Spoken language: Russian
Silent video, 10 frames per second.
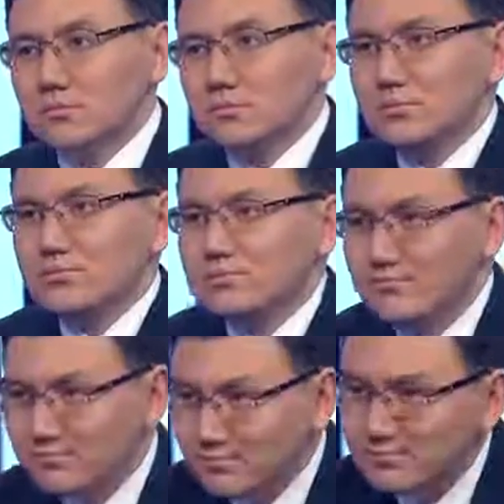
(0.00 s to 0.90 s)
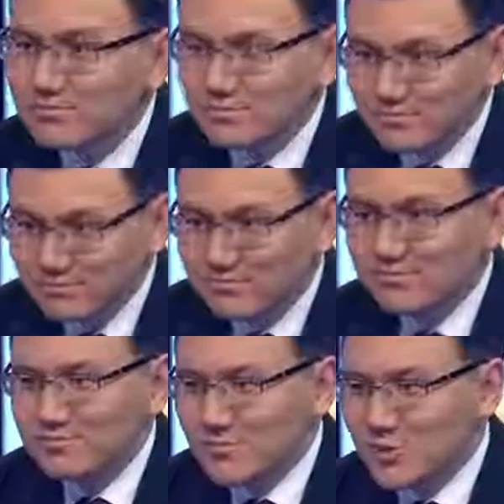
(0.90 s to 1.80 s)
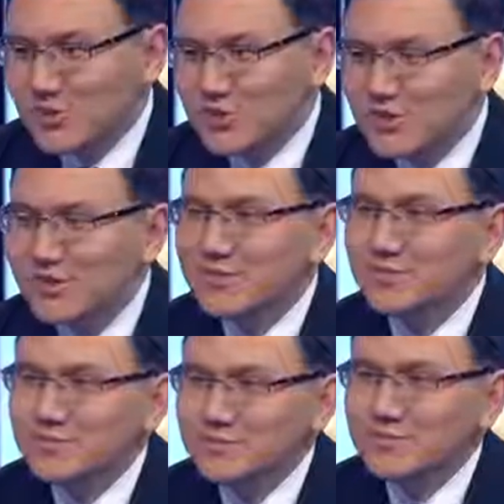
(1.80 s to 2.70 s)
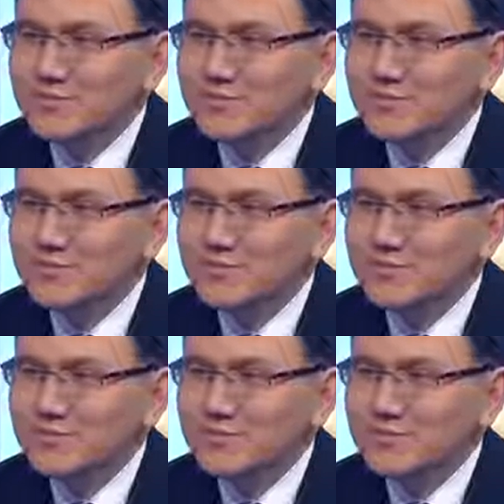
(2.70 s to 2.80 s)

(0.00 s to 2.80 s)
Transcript: Добрый вечер, спасибо, что пришли к нам. Ну, мой первый